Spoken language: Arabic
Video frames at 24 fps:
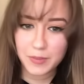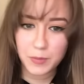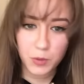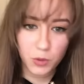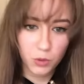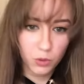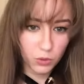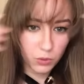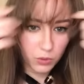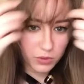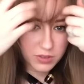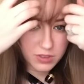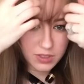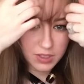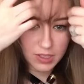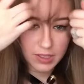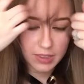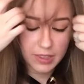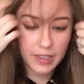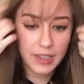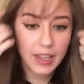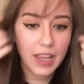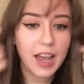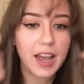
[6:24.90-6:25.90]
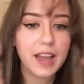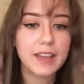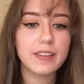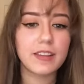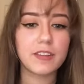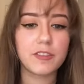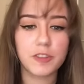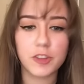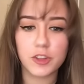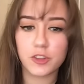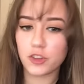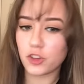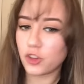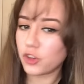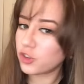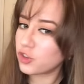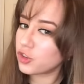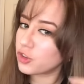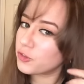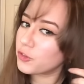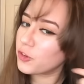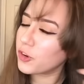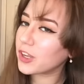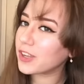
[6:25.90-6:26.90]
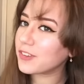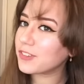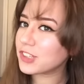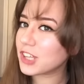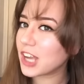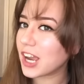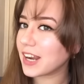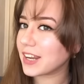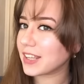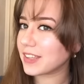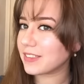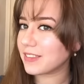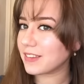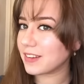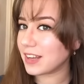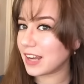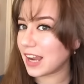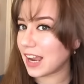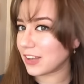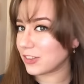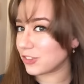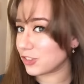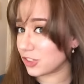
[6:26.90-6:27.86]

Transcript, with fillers: هيك بكون وصلت لنهايه الفيديو شوفوا كيف شعري طلع عن